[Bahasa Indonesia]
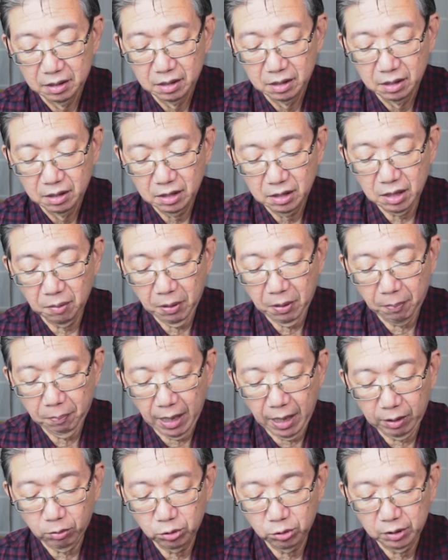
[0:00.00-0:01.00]

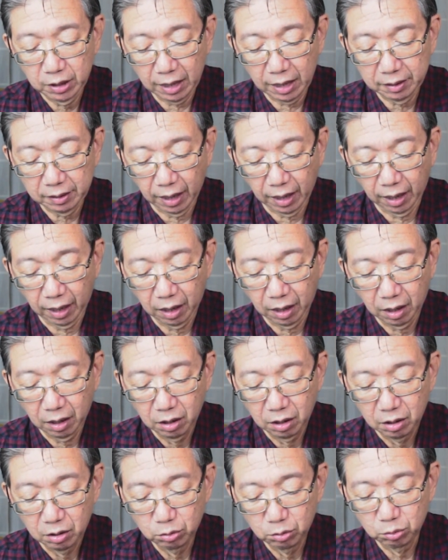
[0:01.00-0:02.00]
Sebab aku datang
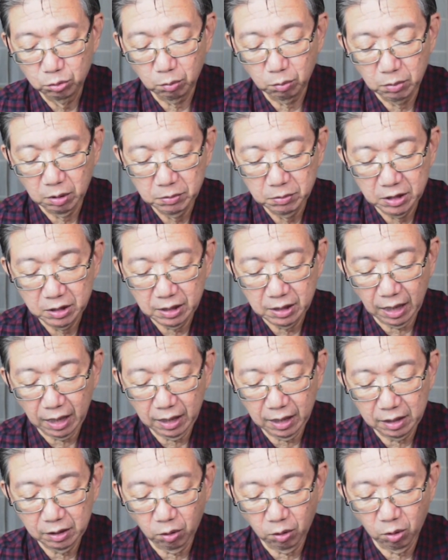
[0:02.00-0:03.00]
untuk
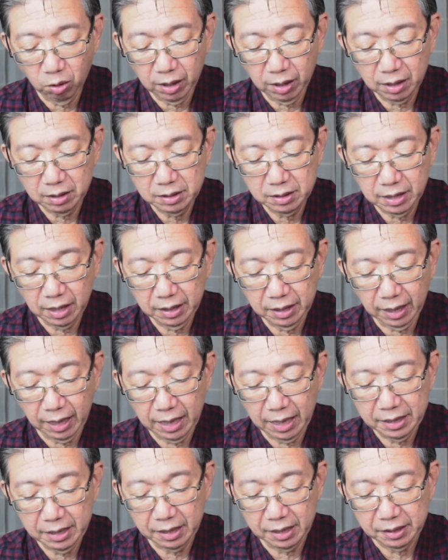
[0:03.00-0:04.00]
memisahkan orang dari
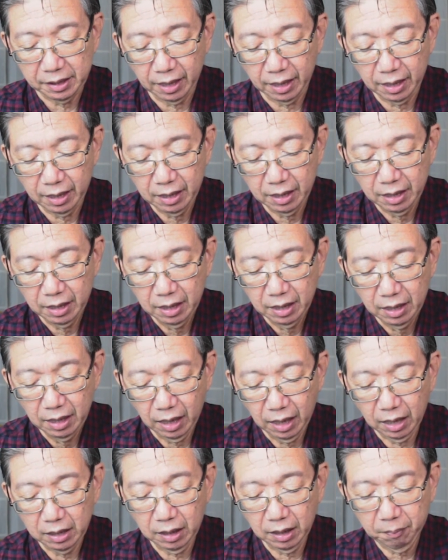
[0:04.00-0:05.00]
ayahnya,
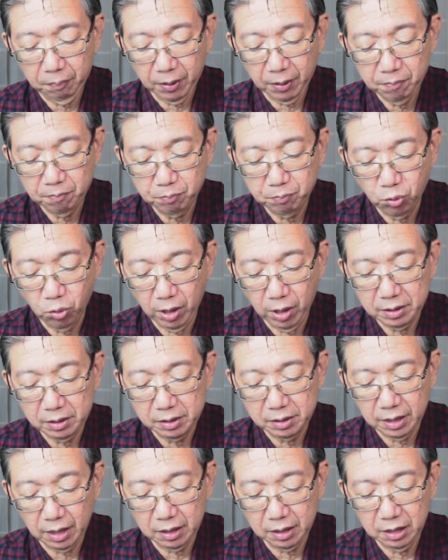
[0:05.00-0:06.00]
anak
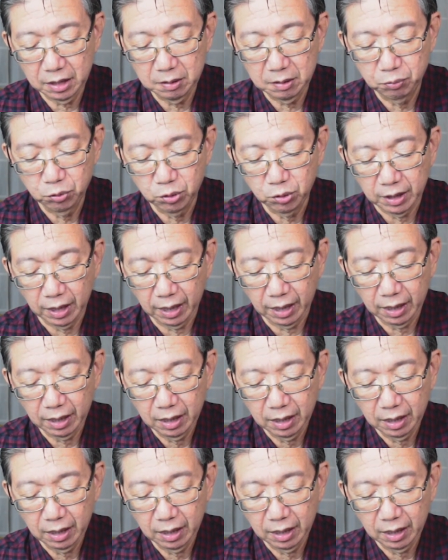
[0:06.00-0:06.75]
perempuan dari ibunya,